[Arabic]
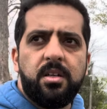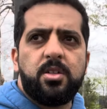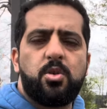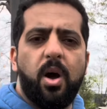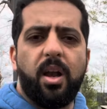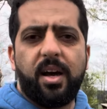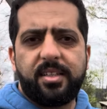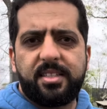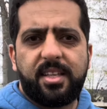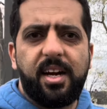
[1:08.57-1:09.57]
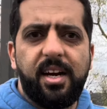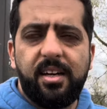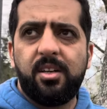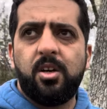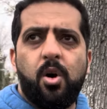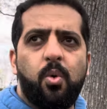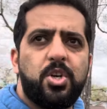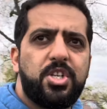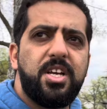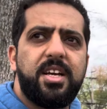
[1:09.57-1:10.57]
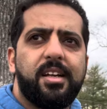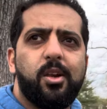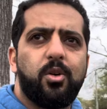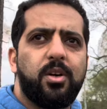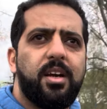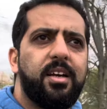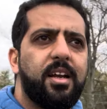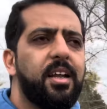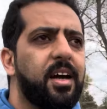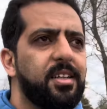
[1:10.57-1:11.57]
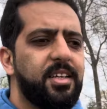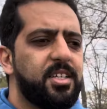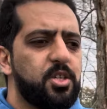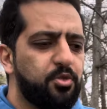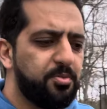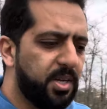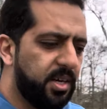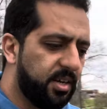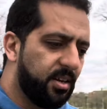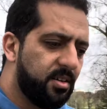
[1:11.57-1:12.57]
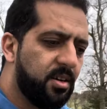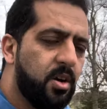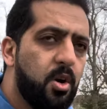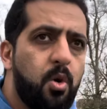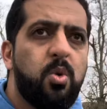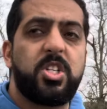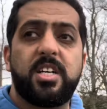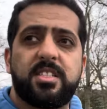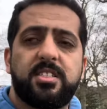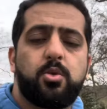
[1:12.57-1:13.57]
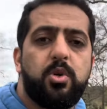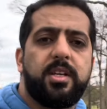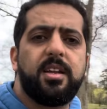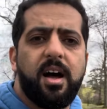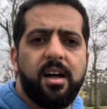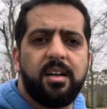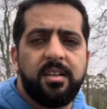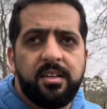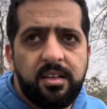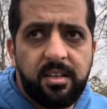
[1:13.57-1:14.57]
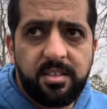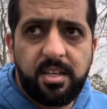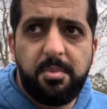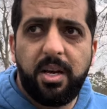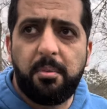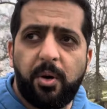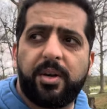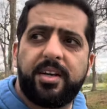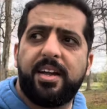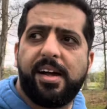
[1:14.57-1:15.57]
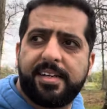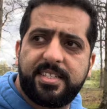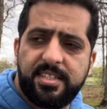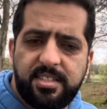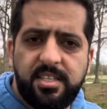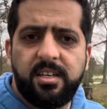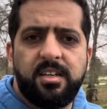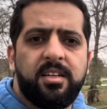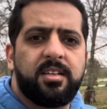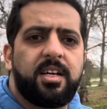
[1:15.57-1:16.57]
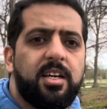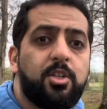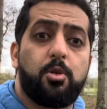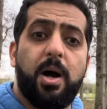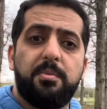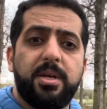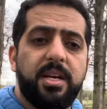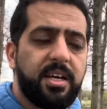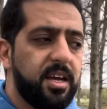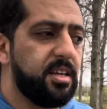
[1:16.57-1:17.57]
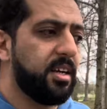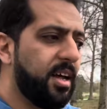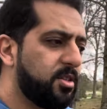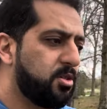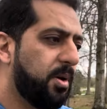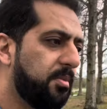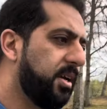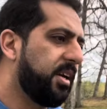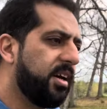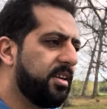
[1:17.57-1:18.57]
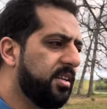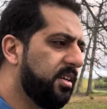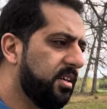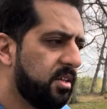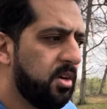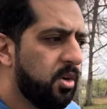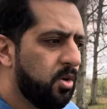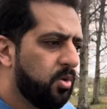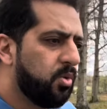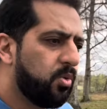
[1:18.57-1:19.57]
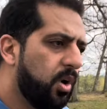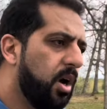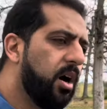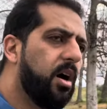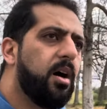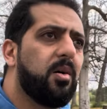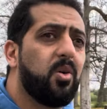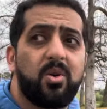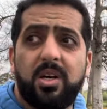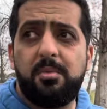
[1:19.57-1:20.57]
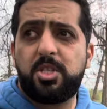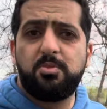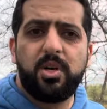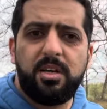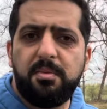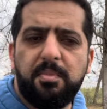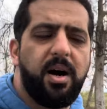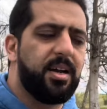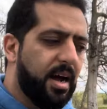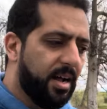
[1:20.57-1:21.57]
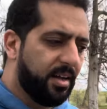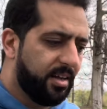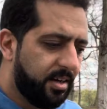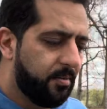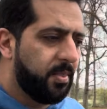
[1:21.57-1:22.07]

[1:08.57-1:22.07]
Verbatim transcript: السؤال غادي تطرح هو شنو هي هاد لونغلي اللي غادي نحتاجو في ميريكان واش خاص تكون عندنا زعما الامريكان اكسنت كنهضروا بحال الميريكانيين لاكسون بحال الميريكانيين ولا لونغلي ماشي مهمه الى اخره